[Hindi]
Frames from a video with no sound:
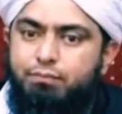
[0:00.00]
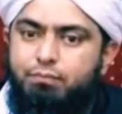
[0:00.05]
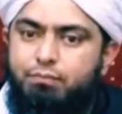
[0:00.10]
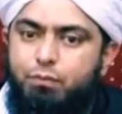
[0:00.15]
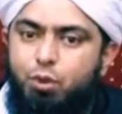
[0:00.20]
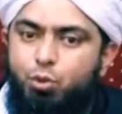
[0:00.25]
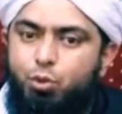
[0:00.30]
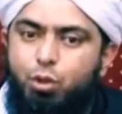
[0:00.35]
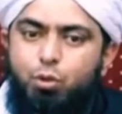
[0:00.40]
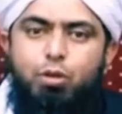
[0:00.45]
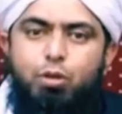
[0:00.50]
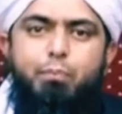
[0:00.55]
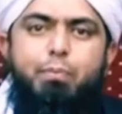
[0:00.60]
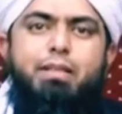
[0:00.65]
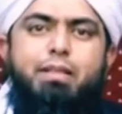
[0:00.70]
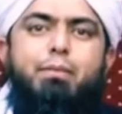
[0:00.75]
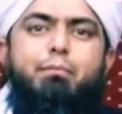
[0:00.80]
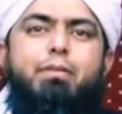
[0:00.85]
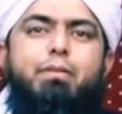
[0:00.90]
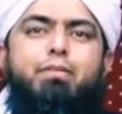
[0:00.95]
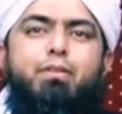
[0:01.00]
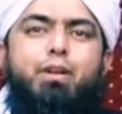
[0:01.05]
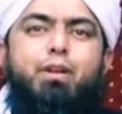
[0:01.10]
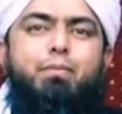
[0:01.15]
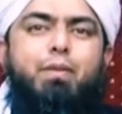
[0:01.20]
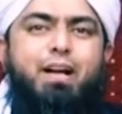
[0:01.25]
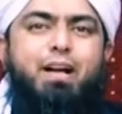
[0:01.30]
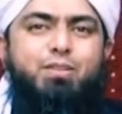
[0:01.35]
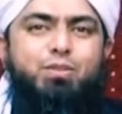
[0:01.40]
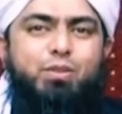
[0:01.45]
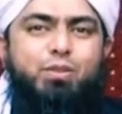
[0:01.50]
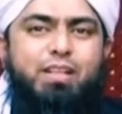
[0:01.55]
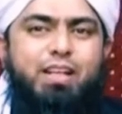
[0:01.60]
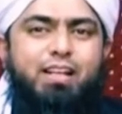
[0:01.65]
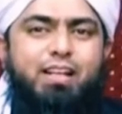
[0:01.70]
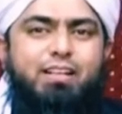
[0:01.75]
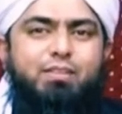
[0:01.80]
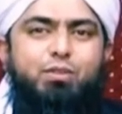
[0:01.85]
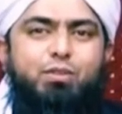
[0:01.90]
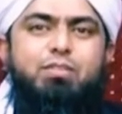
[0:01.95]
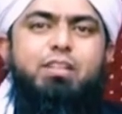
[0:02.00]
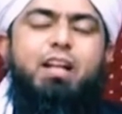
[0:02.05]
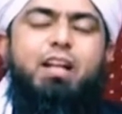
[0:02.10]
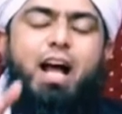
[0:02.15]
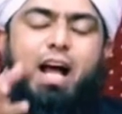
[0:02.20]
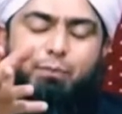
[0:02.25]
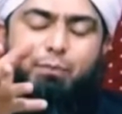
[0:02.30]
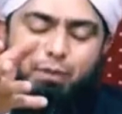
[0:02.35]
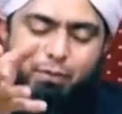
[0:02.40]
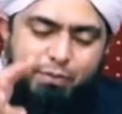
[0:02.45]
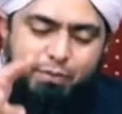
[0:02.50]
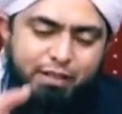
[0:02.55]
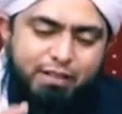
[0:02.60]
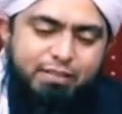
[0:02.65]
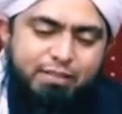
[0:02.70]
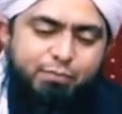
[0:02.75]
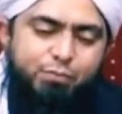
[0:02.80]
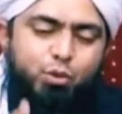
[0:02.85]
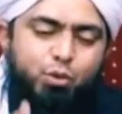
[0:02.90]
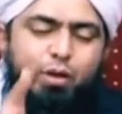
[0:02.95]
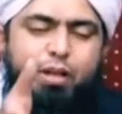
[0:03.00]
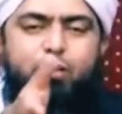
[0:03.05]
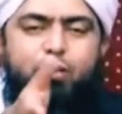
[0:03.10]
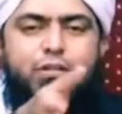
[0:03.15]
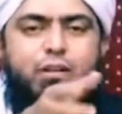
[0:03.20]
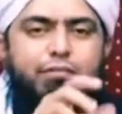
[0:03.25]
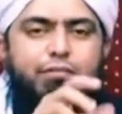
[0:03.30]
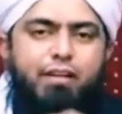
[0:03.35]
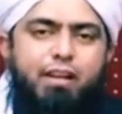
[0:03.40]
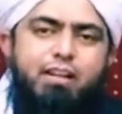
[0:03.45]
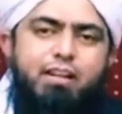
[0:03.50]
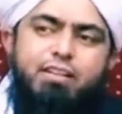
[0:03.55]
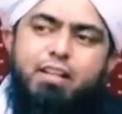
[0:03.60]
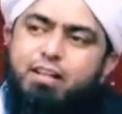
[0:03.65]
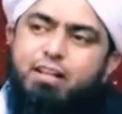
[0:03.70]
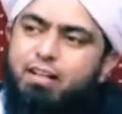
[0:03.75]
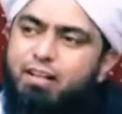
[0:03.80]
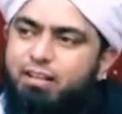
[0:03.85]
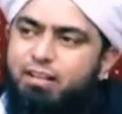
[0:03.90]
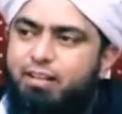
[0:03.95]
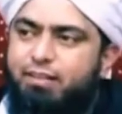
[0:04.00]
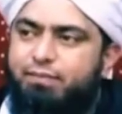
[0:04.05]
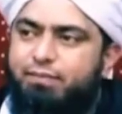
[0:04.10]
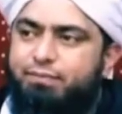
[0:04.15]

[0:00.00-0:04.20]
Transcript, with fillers: क्योंकि उन्हें पता है बीवियों ने बाज तो नहीं आना तो सर आप ही अपनी कसम तोड़ें और कफारा अदा कर दें